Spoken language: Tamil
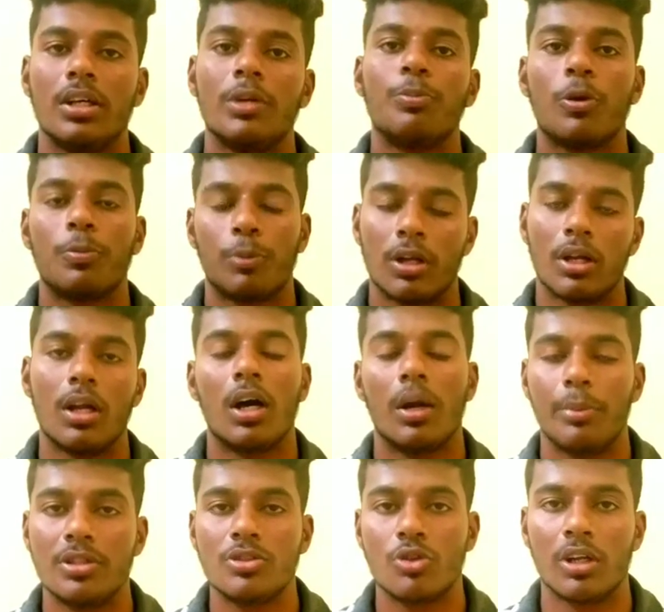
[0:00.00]
ரிப்போர்ட் பண்ணலாம்
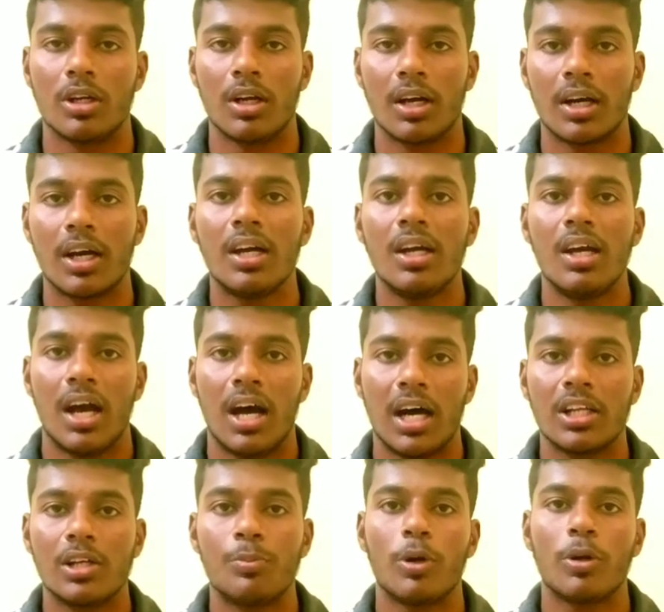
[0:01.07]
அப்படின்னு சொல்லியிருக்காங்க
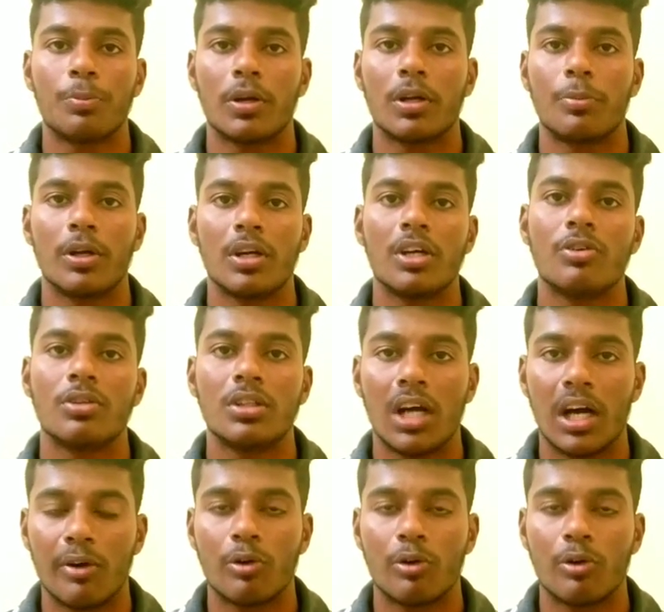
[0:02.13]
அது ரிப்போர்ட் பண்ண பிறகு வந்து